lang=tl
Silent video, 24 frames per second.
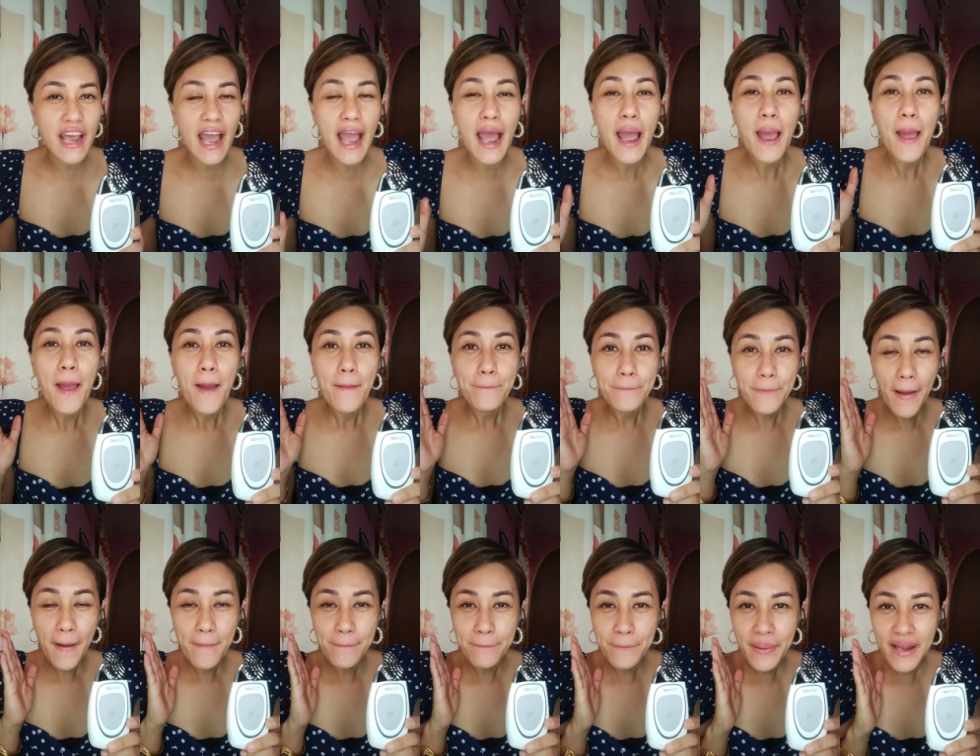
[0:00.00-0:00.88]
na
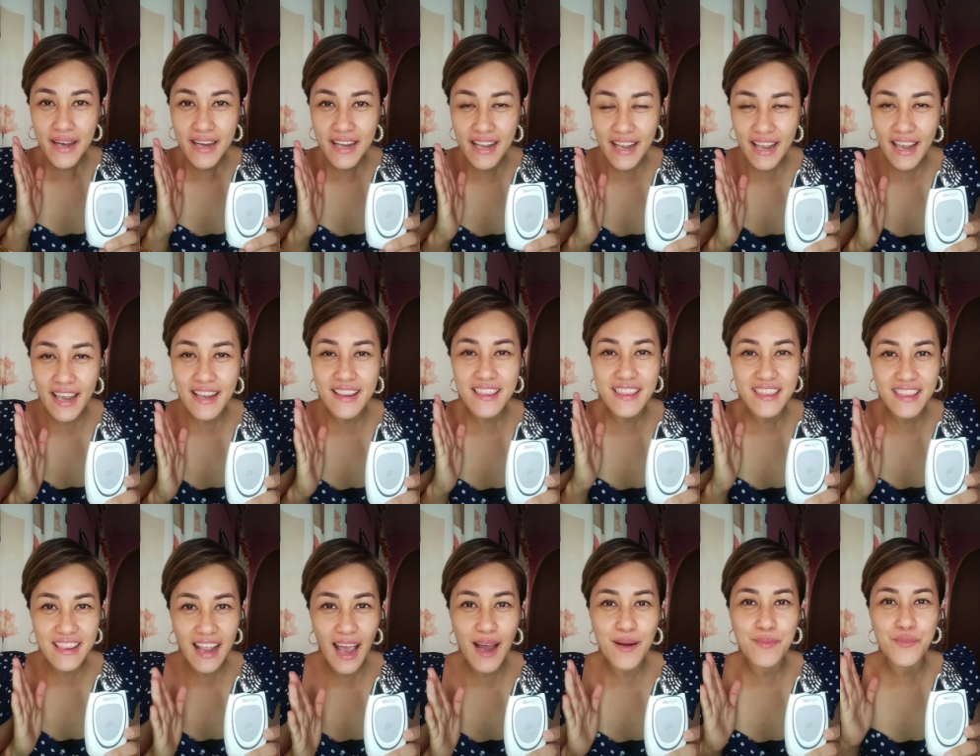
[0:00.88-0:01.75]
pampaliit
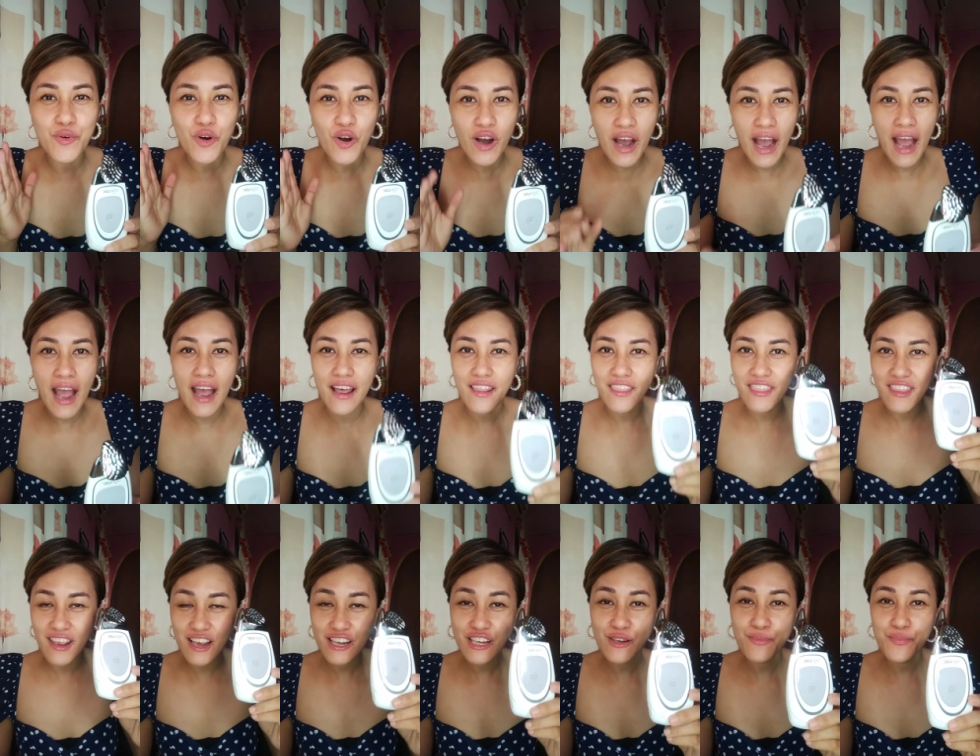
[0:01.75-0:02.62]
ng mukha.
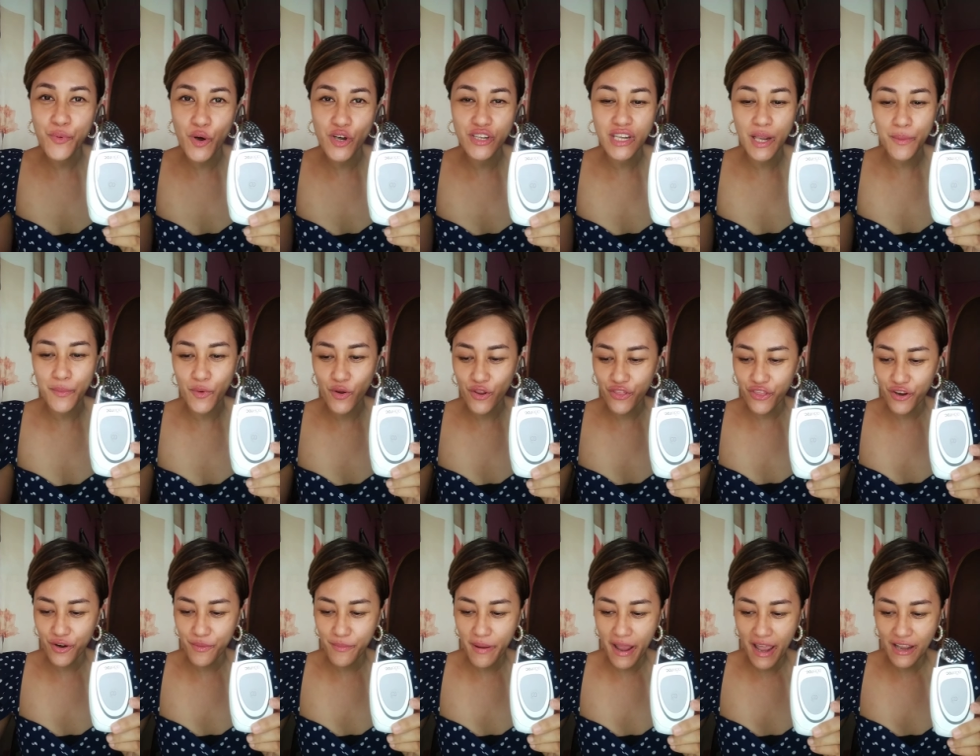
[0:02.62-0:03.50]
This portable
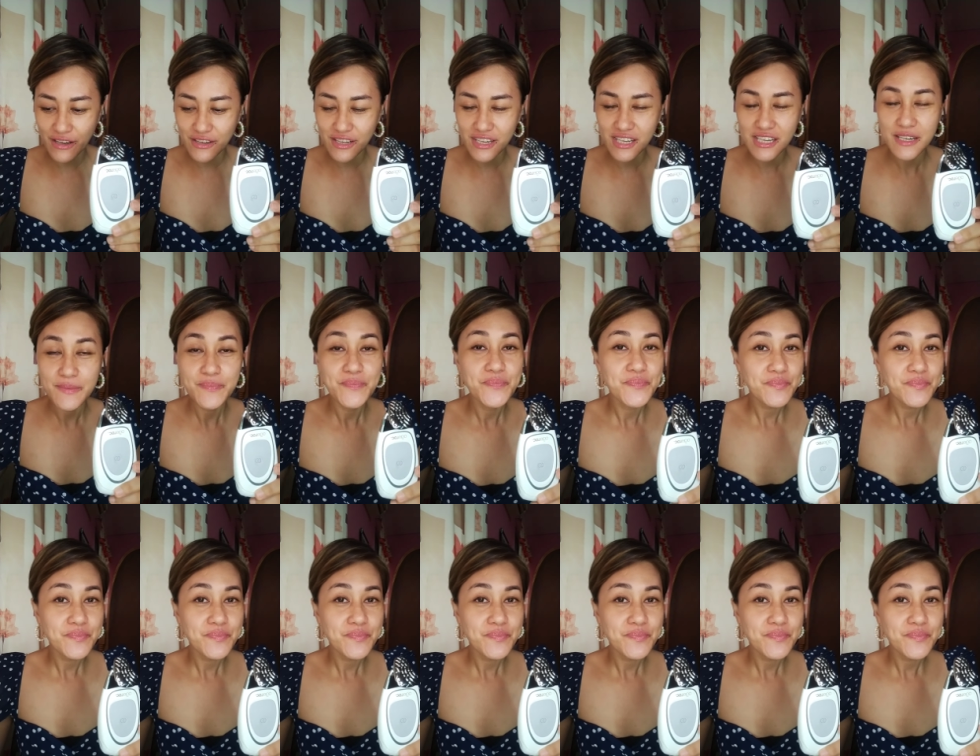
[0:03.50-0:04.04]
thermage.